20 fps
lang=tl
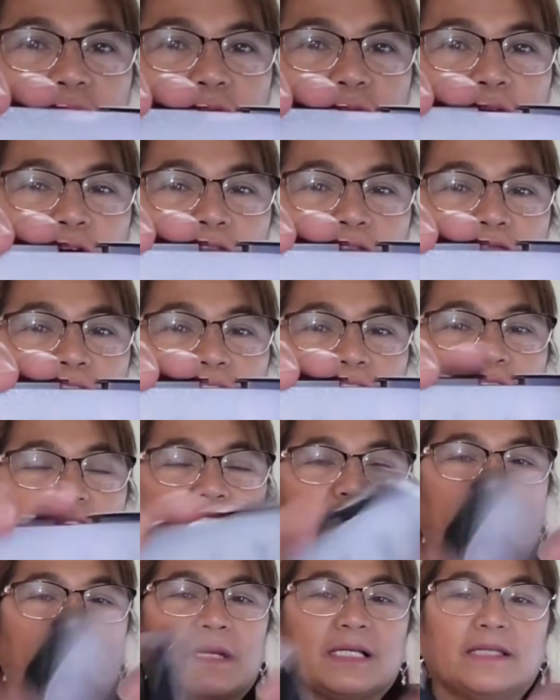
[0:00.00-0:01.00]
Yung cover niya
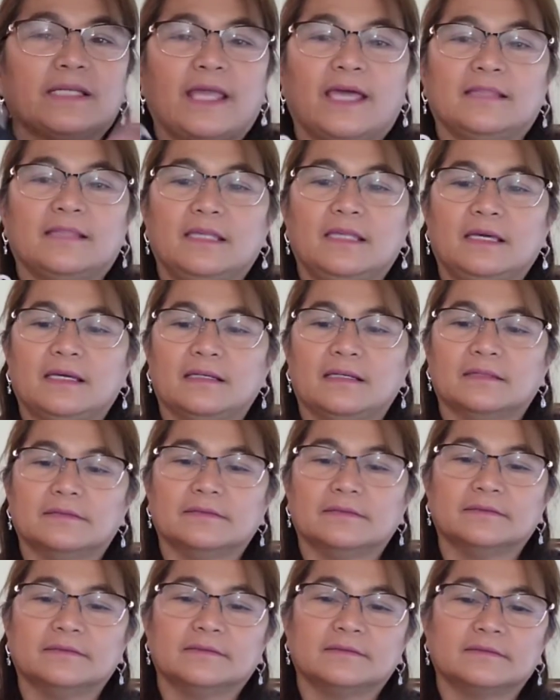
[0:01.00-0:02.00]
is magnetic.
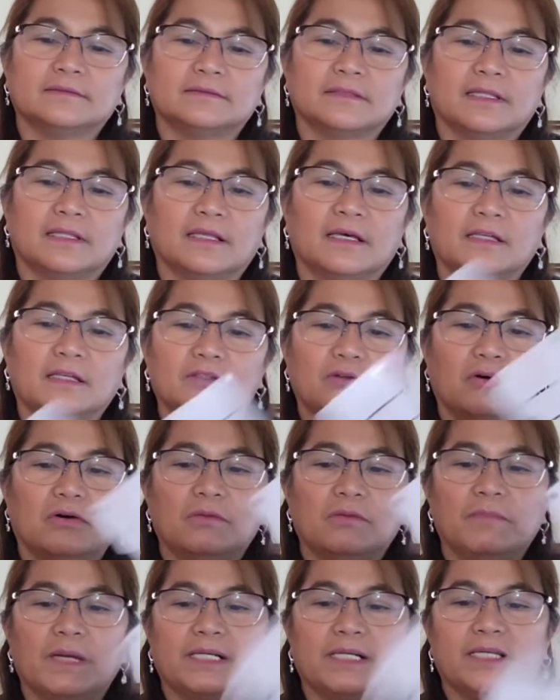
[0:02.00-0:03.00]
Ito,
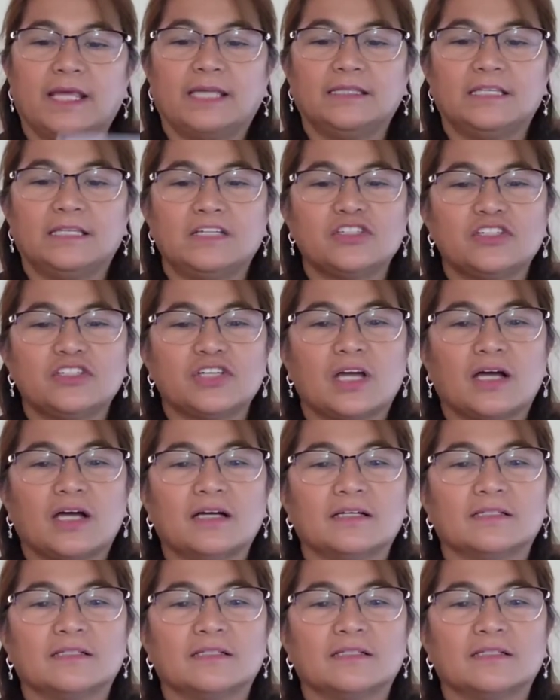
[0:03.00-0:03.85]
oh, magnetic siya.